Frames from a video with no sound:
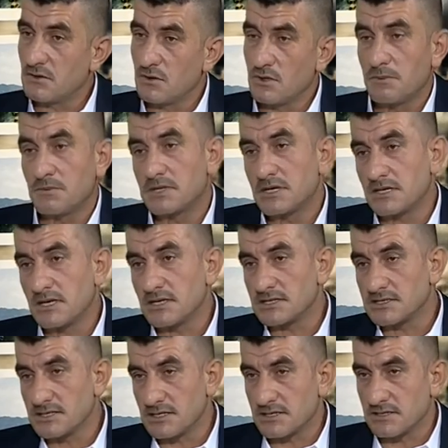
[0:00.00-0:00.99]
يمكن أنا
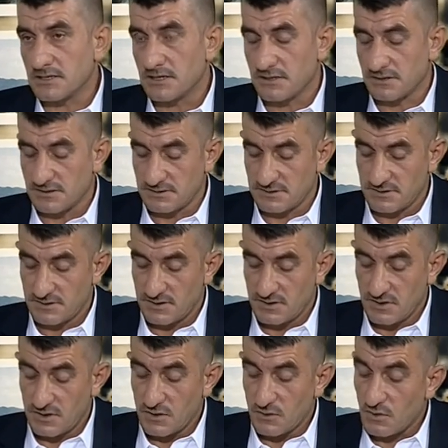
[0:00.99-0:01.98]
السكران
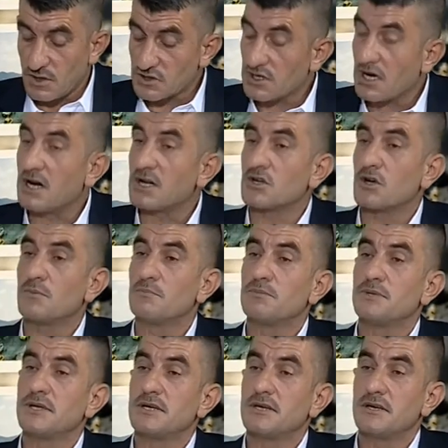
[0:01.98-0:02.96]
وأشعار
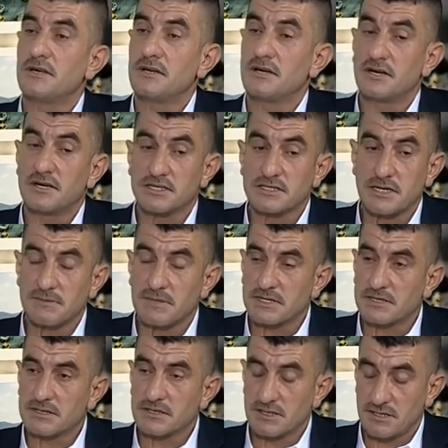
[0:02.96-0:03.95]
حبي ارتمت
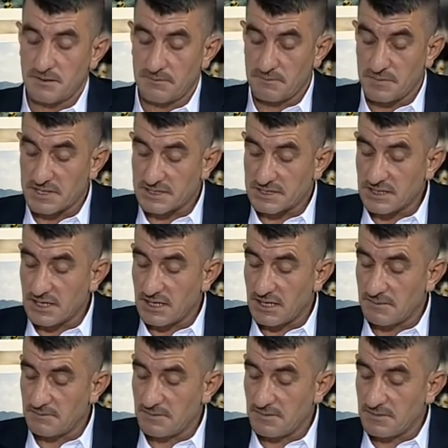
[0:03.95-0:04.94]

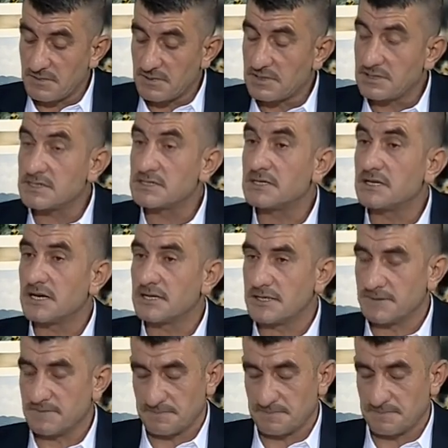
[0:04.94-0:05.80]
بكتاب نسياني